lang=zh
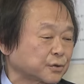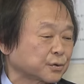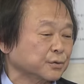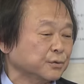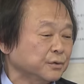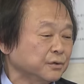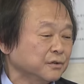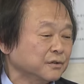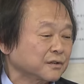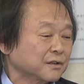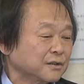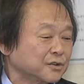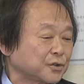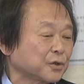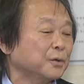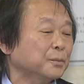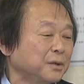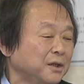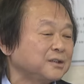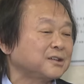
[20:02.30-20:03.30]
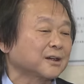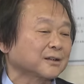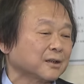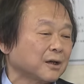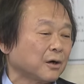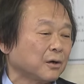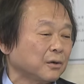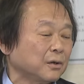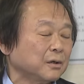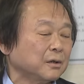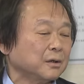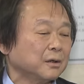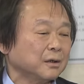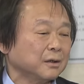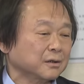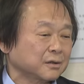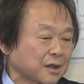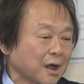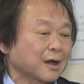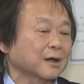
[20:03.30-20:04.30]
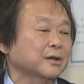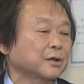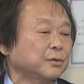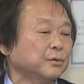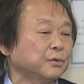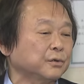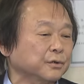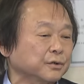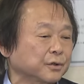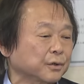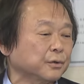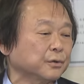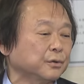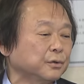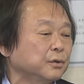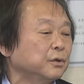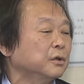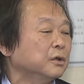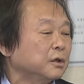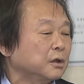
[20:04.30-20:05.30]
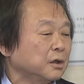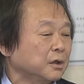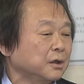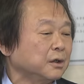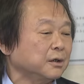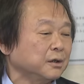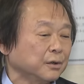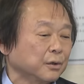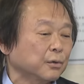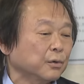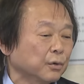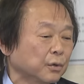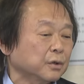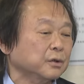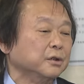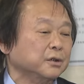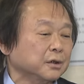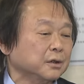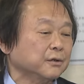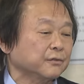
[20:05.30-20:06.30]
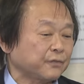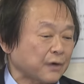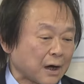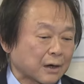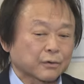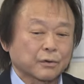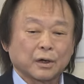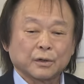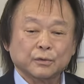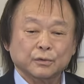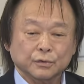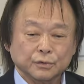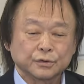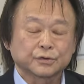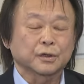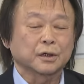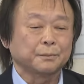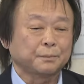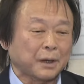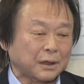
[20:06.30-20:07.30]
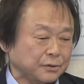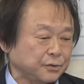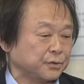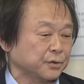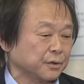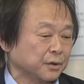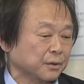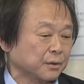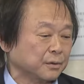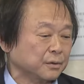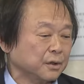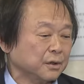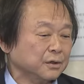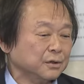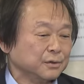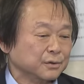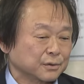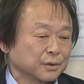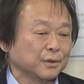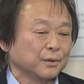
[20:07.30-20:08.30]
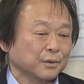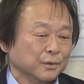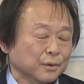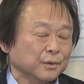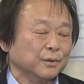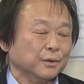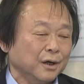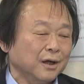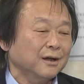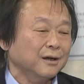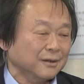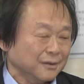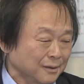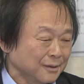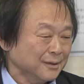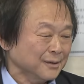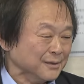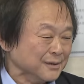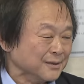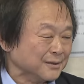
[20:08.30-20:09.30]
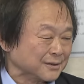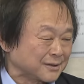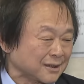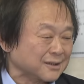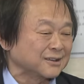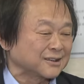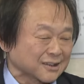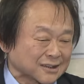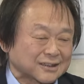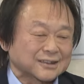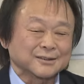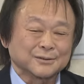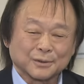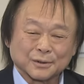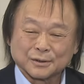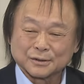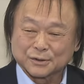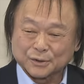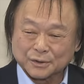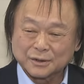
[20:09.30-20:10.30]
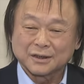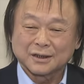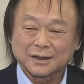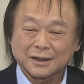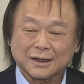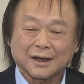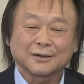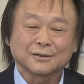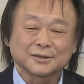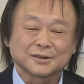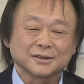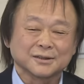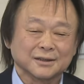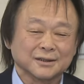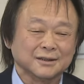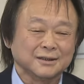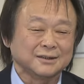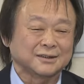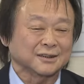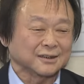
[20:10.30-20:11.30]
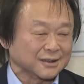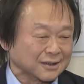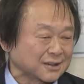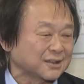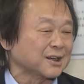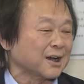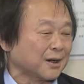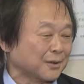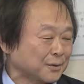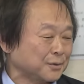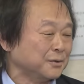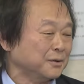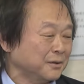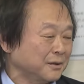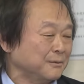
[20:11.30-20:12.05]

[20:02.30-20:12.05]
处，就没想到，呃他跟我都。哎，获得法官无罪判决哦，所以我这这是我昨天高兴了一整个下午。